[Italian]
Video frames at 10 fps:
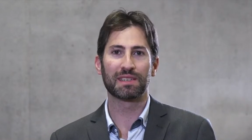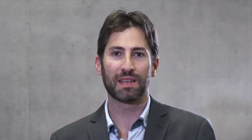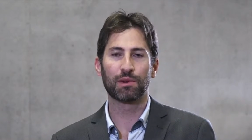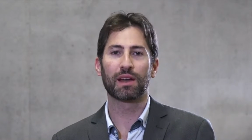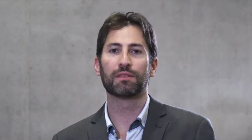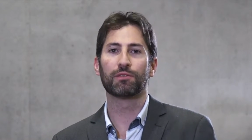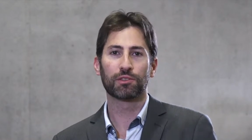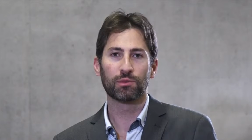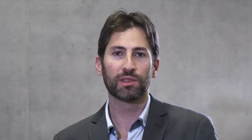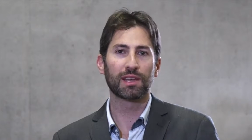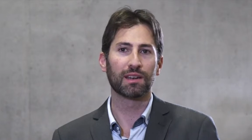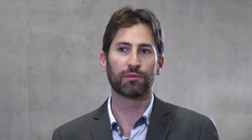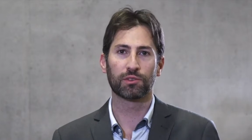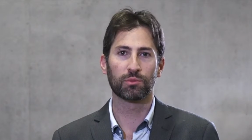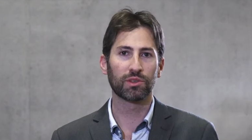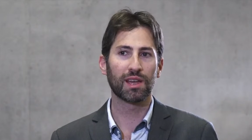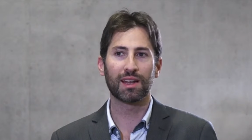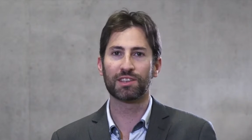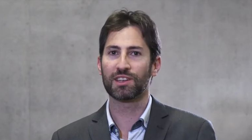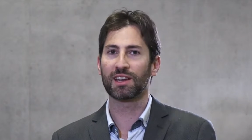Pensiamo a ai fotomodelli e le
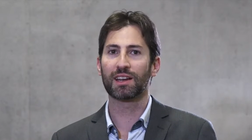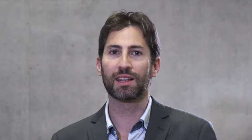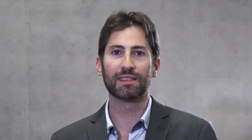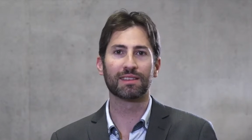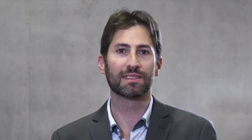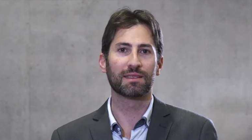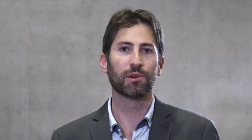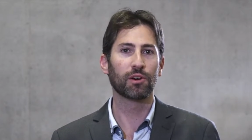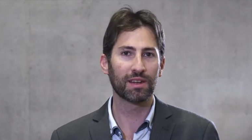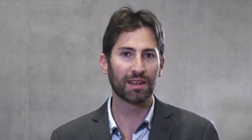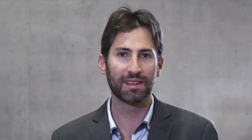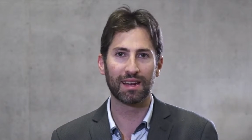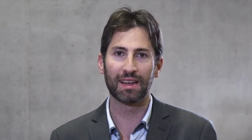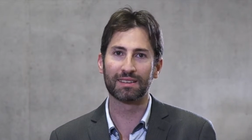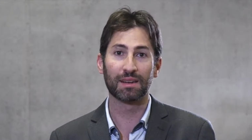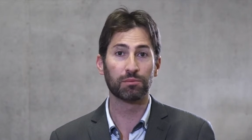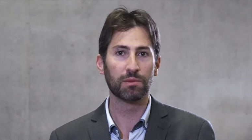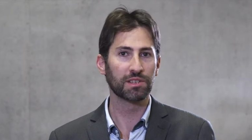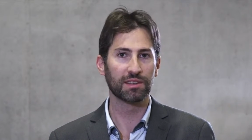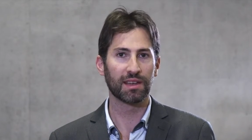fotomodelle, in generale i testimonial della, della
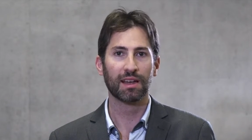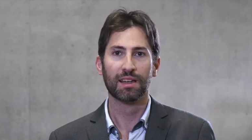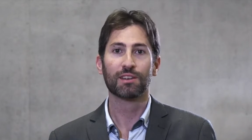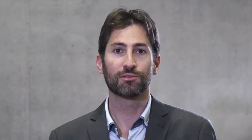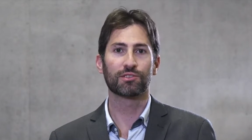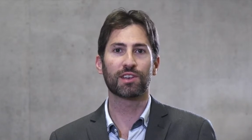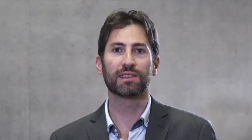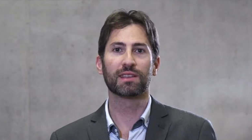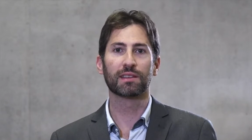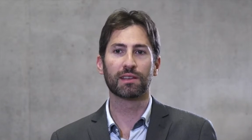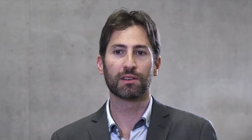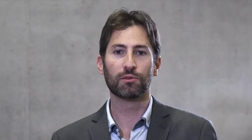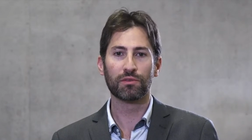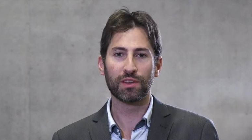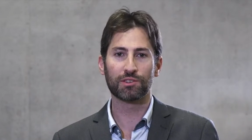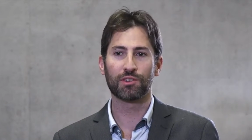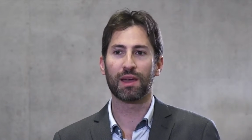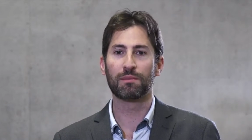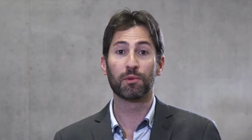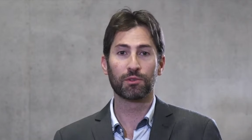pubblicità, soggetti il cui viso
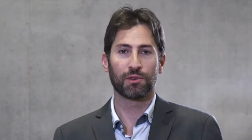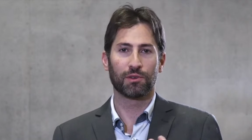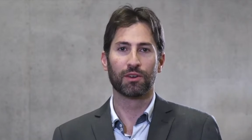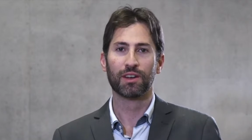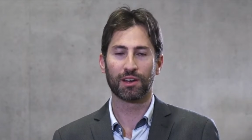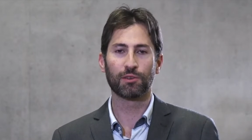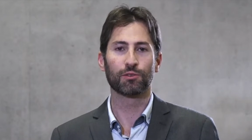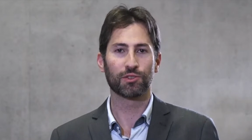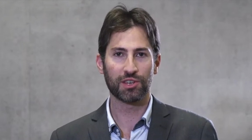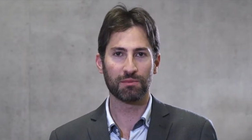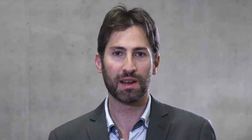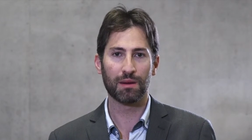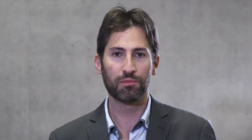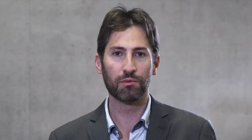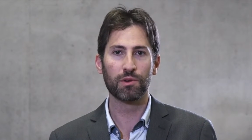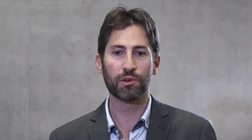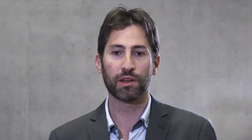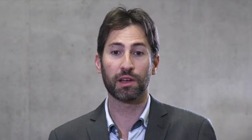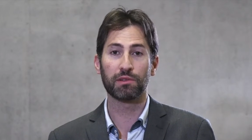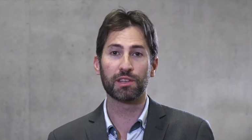è molto riconoscibile al
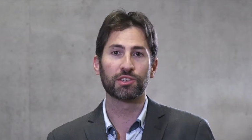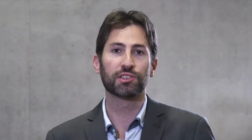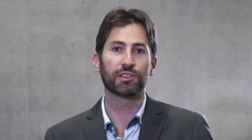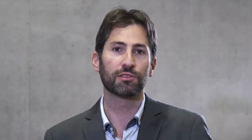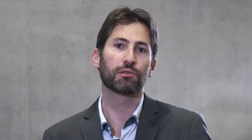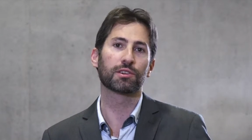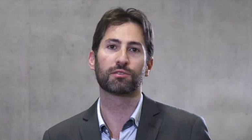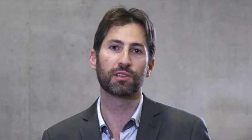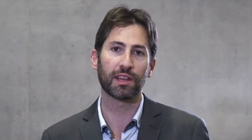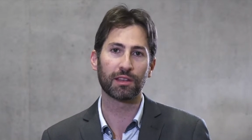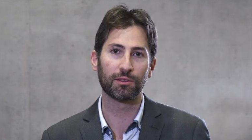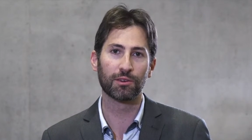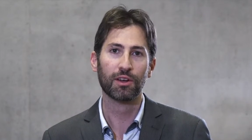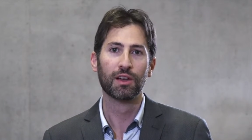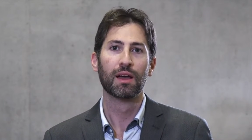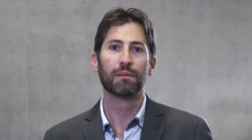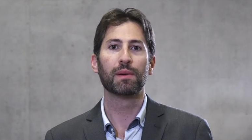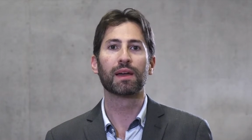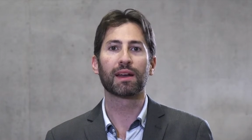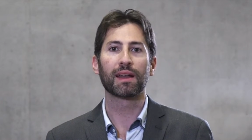pubblico e che quindi cedono questo diritto
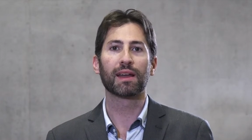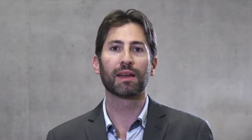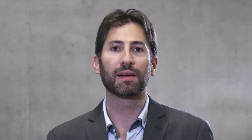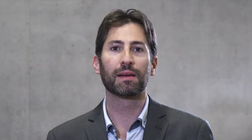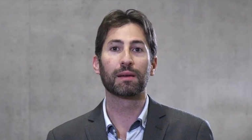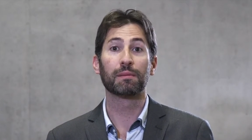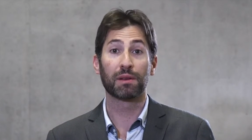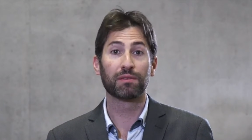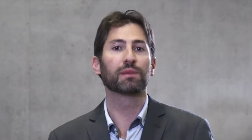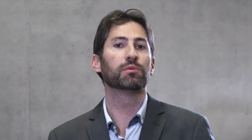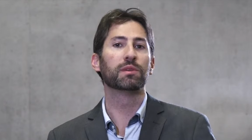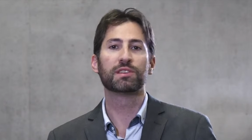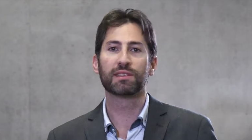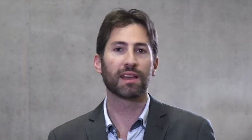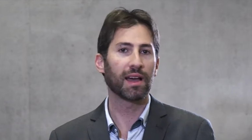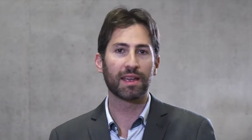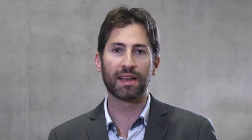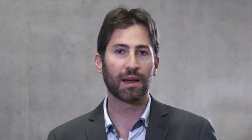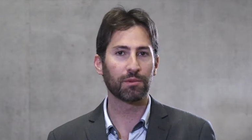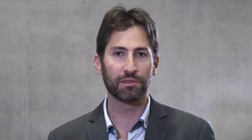per, eh, per fare pubblicità
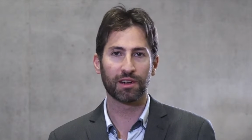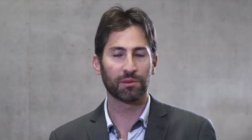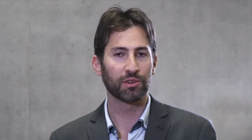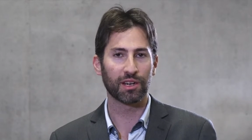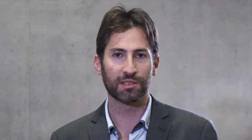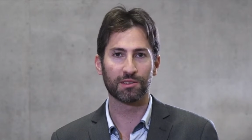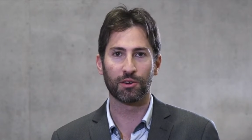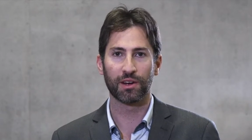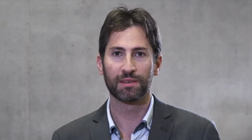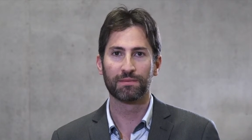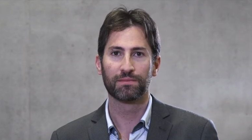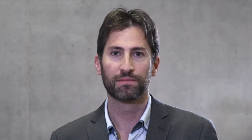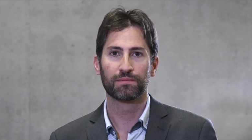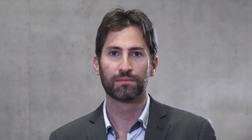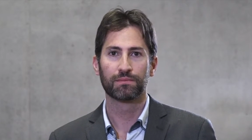in cambio di una remunerazione.